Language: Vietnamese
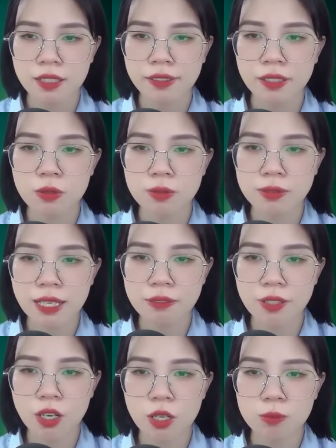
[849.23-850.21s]
tình huống này
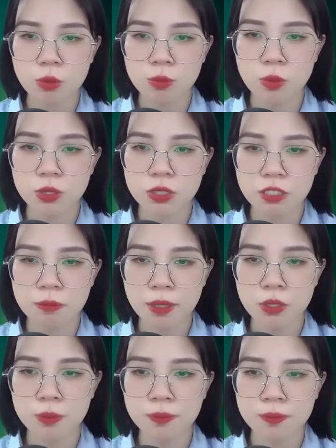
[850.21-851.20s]
phải gọi 119 mới
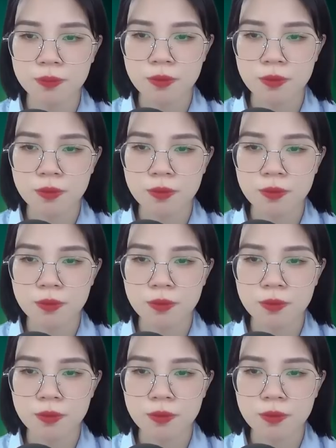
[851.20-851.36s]
đúng.